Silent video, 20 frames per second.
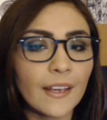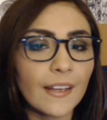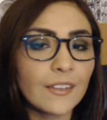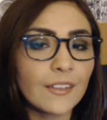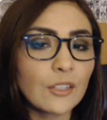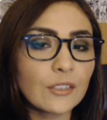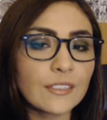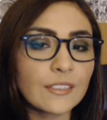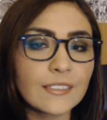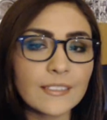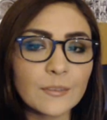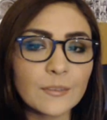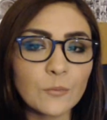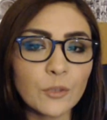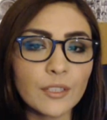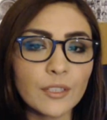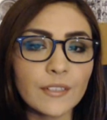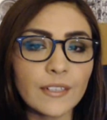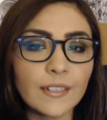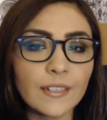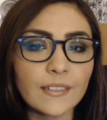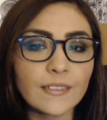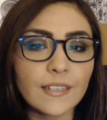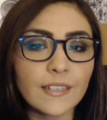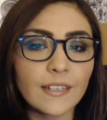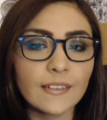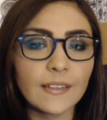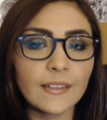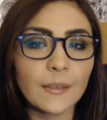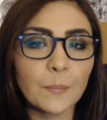entonces es muy
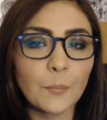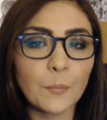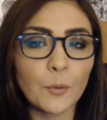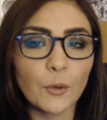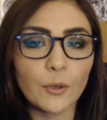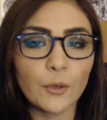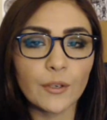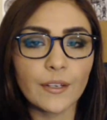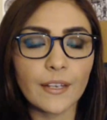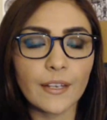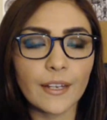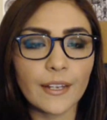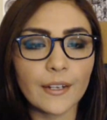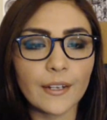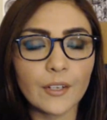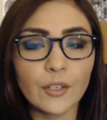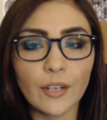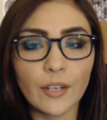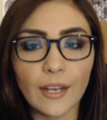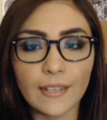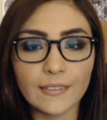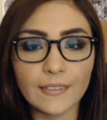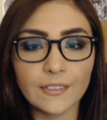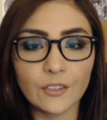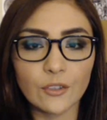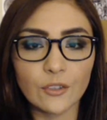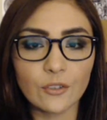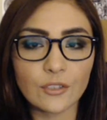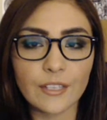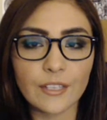interesante porque así
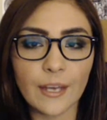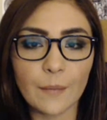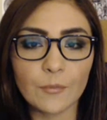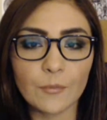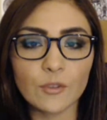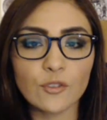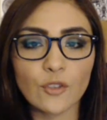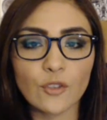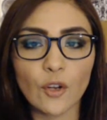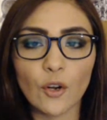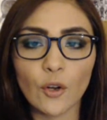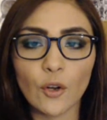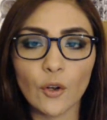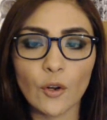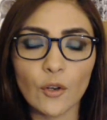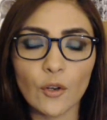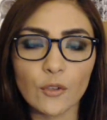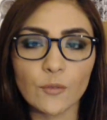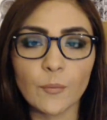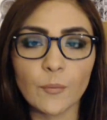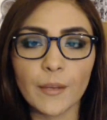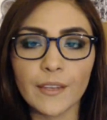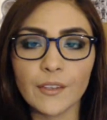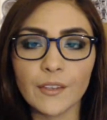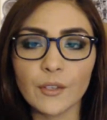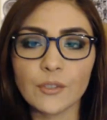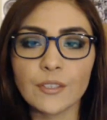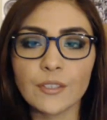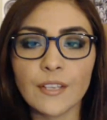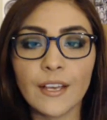no nos quedamos solo con los
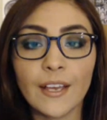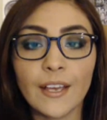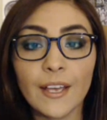medios